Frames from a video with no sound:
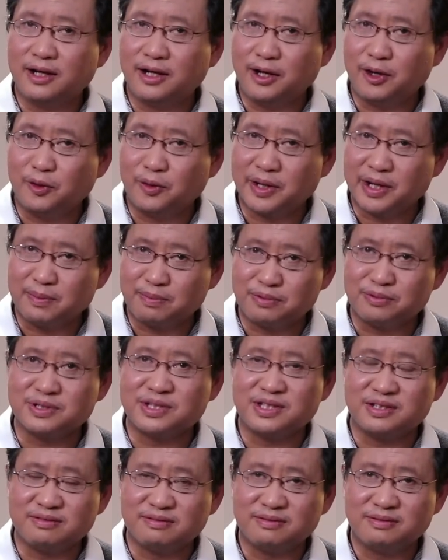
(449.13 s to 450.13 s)
留给普
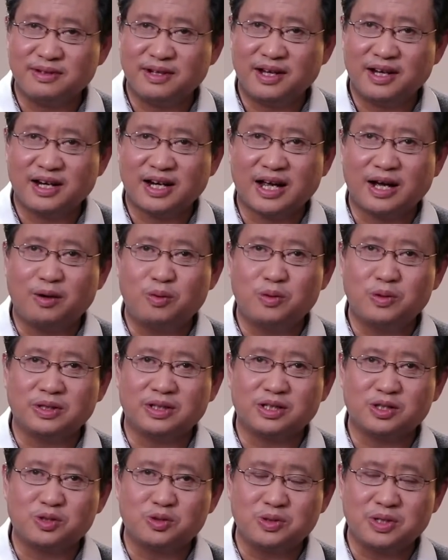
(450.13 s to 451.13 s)
京来获
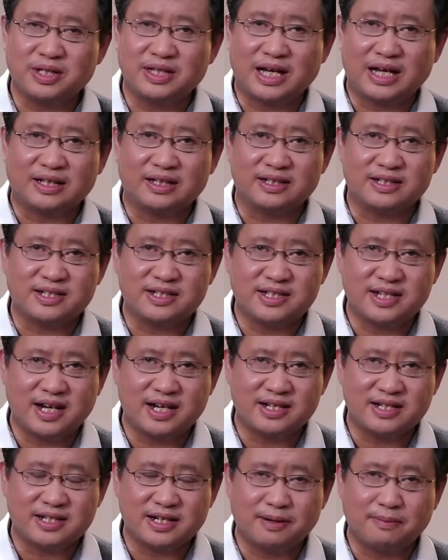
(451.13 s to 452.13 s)
得最大的
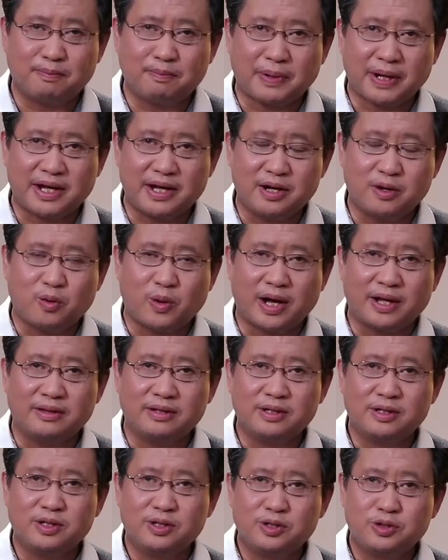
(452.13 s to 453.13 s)
战争赔款，
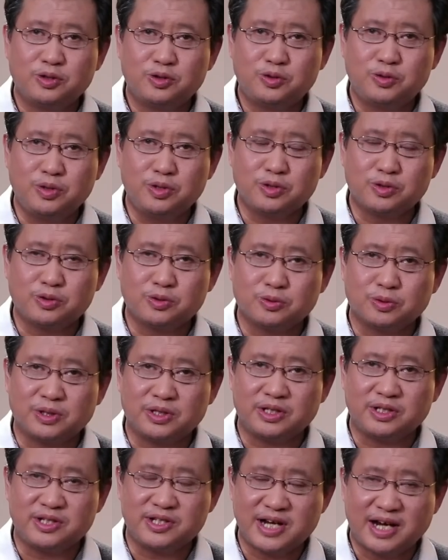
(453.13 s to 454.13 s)
迅速
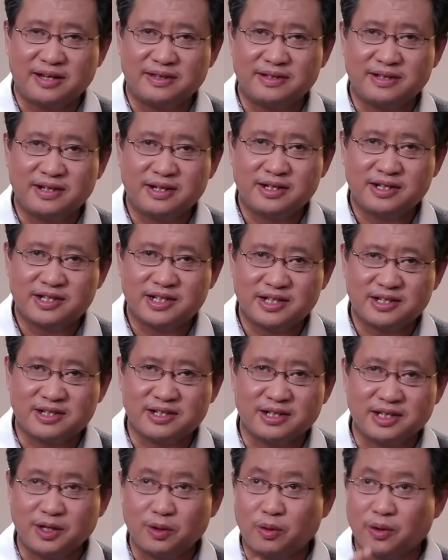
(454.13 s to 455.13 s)
提战，甚
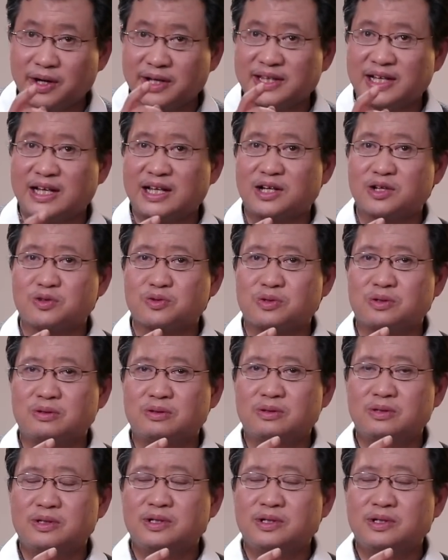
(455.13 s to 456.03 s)
至一会儿跟大家说。